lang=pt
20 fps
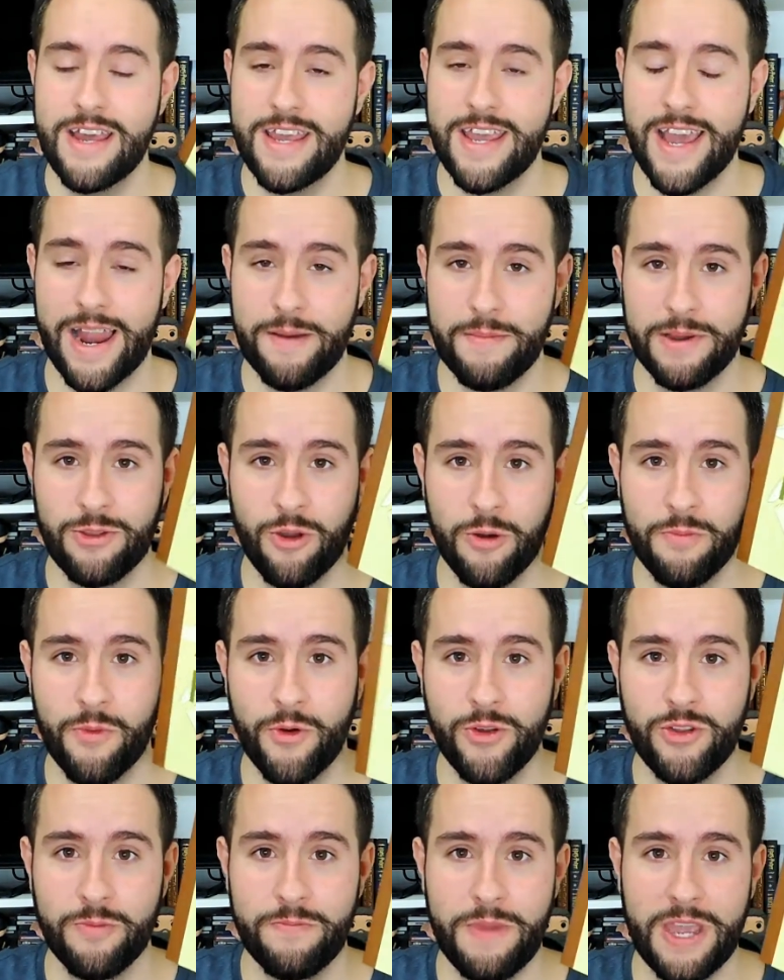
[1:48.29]
E ela mandou
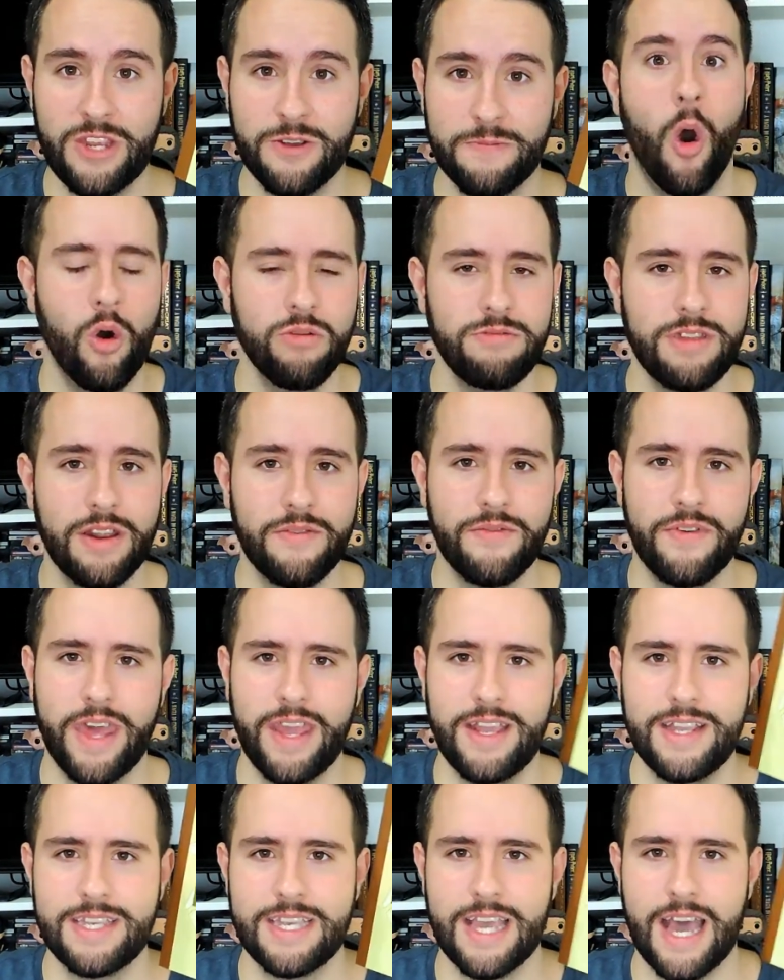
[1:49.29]
muito bem outra
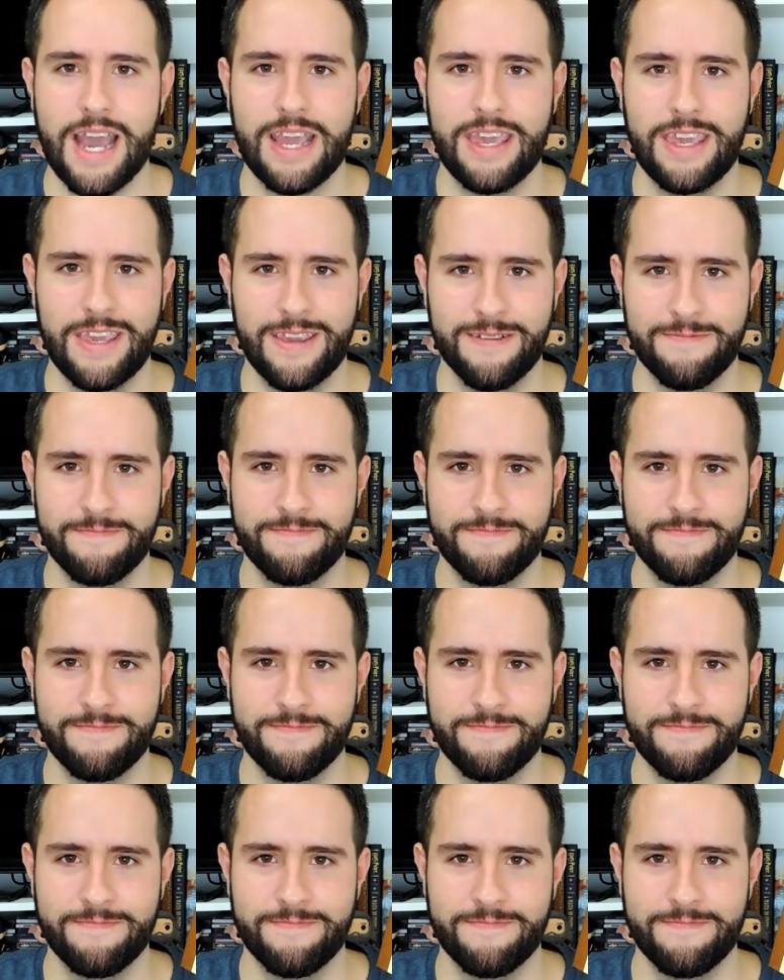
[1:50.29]
vez aqui.